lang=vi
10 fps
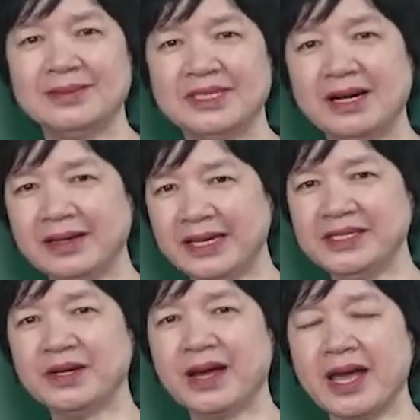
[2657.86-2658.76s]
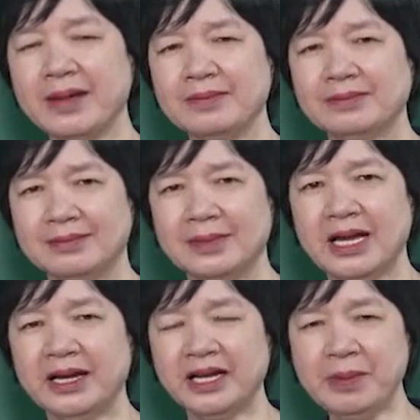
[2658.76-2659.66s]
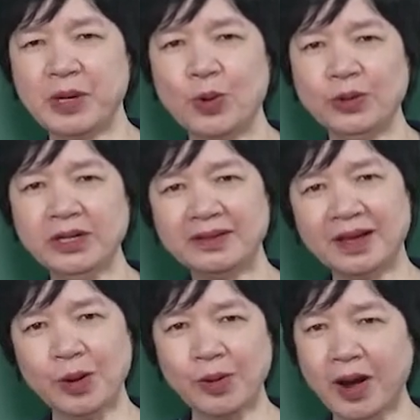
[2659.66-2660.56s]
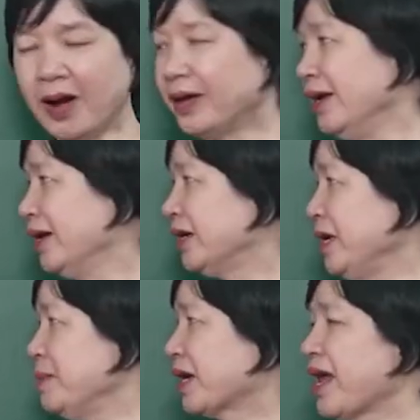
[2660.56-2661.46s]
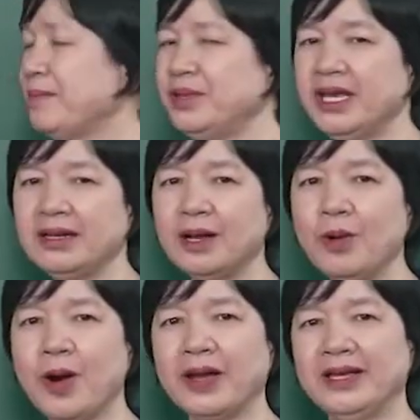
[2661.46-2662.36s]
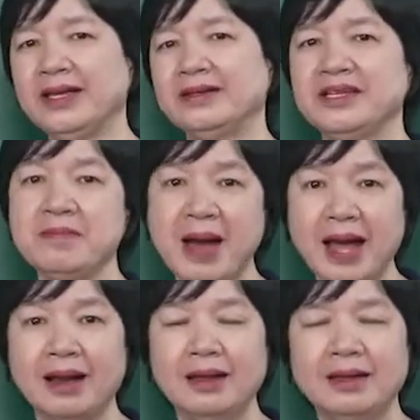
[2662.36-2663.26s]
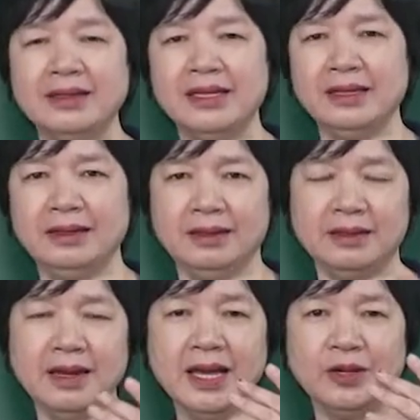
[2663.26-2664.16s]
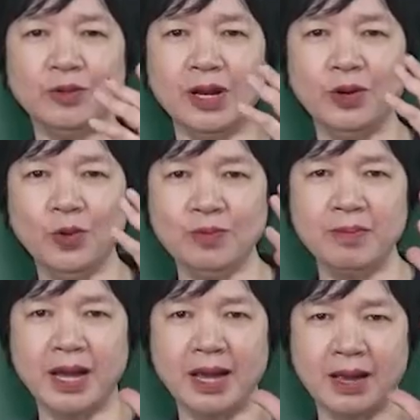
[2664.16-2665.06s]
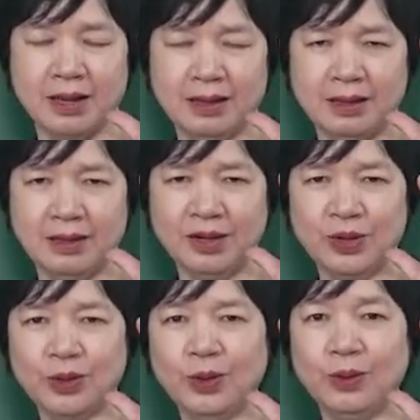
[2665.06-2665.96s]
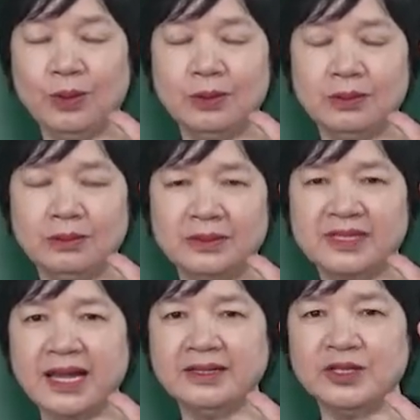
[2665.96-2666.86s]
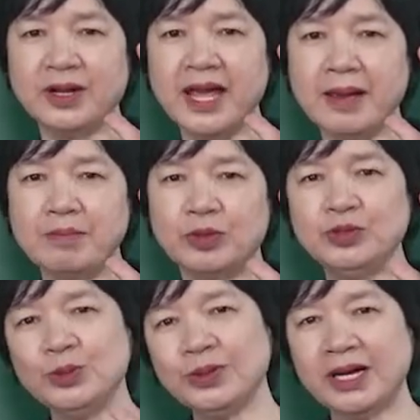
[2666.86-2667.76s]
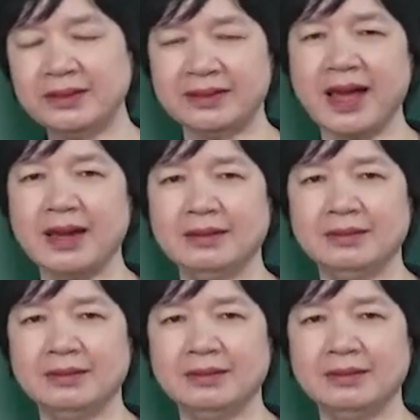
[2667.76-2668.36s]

gợi ý cho các em. Khi mà cô đưa ra câu hỏi, khi mà các em nhìn câu hỏi hiện ở trên bảng thì đây cũng là lúc mà cô dành cho các em một chút thời gian